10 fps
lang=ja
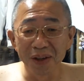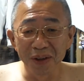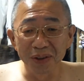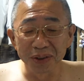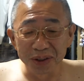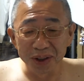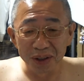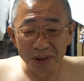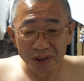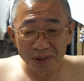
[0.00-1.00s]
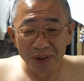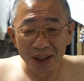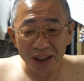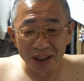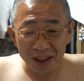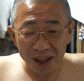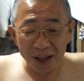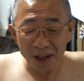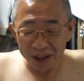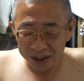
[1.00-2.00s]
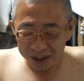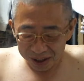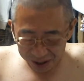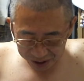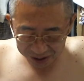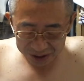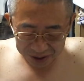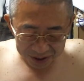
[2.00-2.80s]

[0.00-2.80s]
ようすいてる皮膚科なんでねはい